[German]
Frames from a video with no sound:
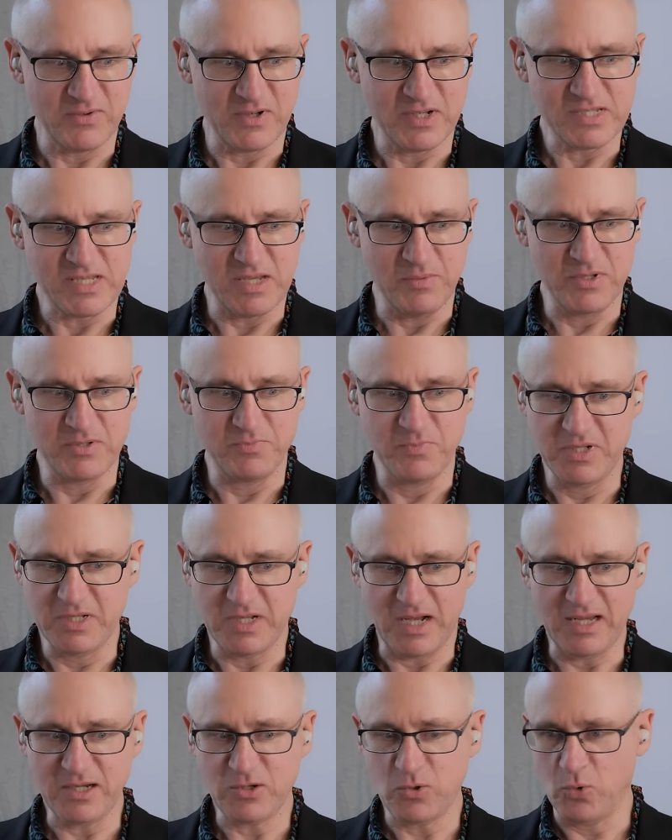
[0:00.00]
Was ist ja mit, mit
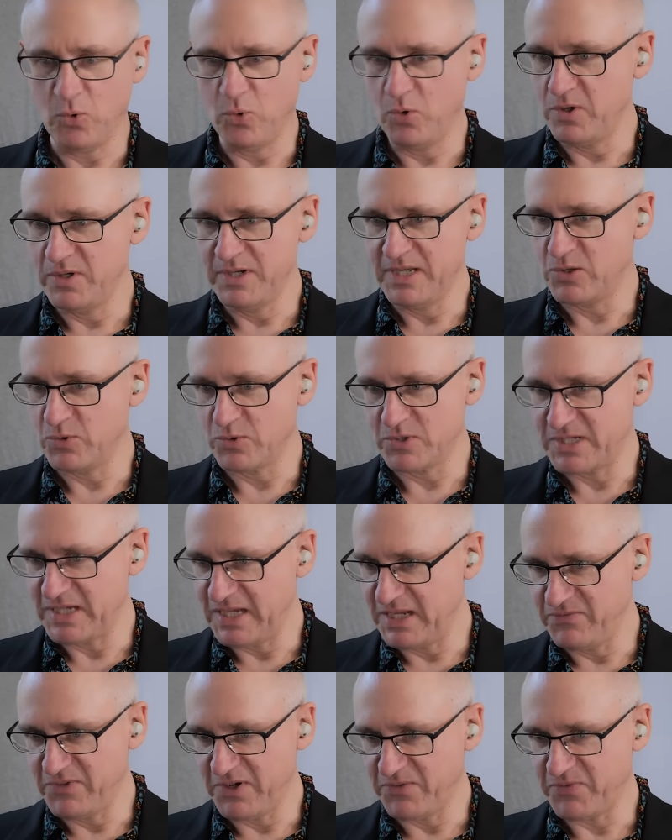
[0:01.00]
Alkohol,
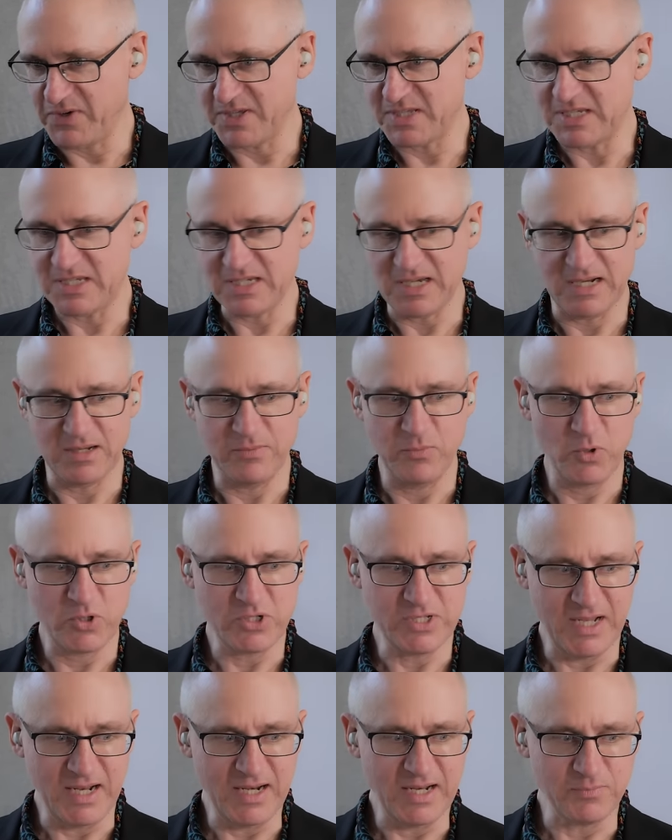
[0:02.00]
Nikotin, was weiß ich, alle
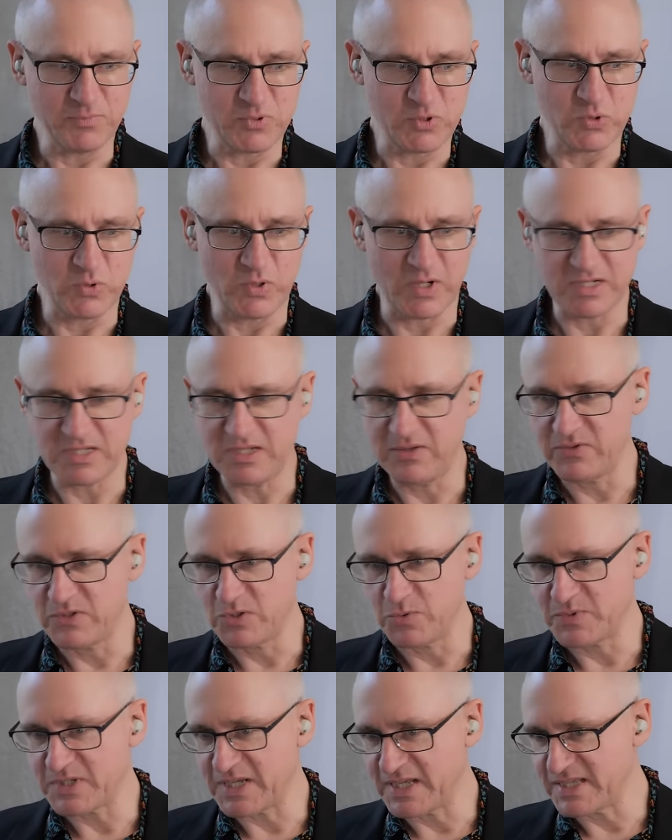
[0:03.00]
möglichen anderen psychoaktiven
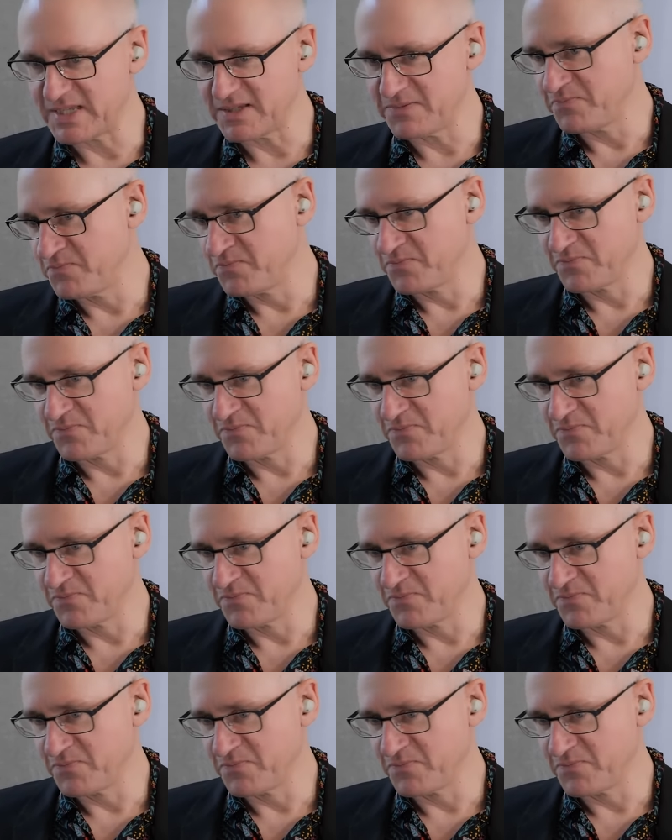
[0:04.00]
Substanzen?